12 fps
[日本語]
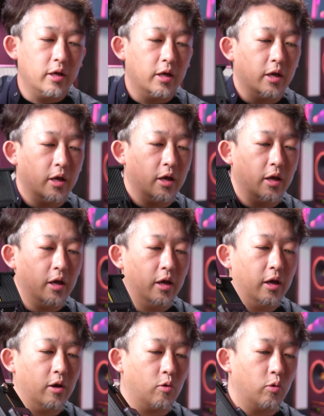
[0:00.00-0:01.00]
い。
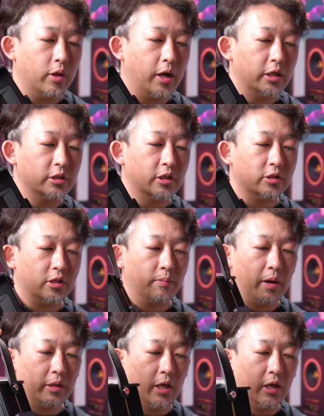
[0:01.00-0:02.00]
こんな感じですね。
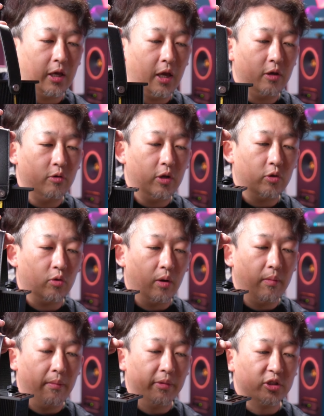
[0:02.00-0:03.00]
電源ユニット
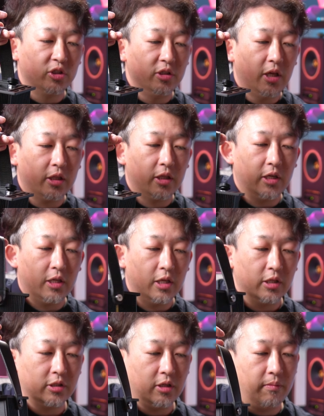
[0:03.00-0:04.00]
が別になっていて
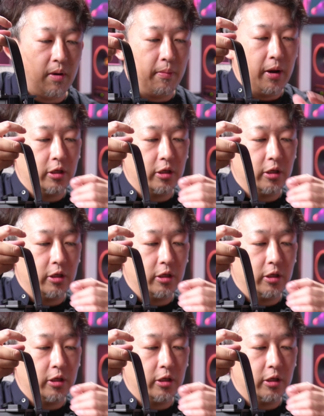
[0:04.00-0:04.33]
ですね、バ